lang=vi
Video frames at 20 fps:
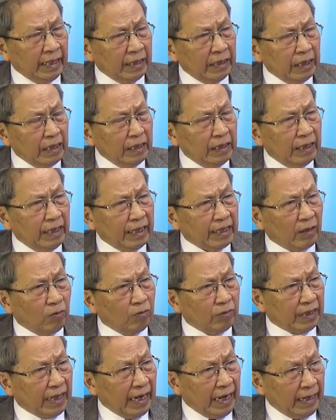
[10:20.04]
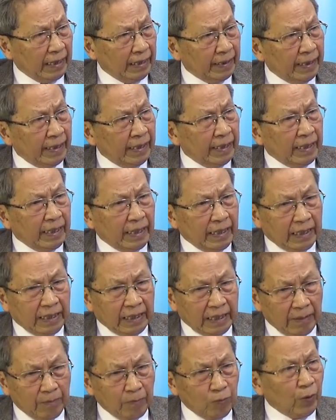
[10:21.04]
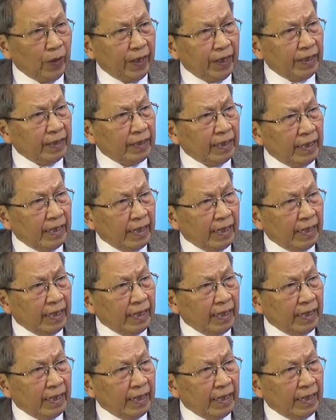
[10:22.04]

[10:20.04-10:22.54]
Những người cộng sản cầm quyền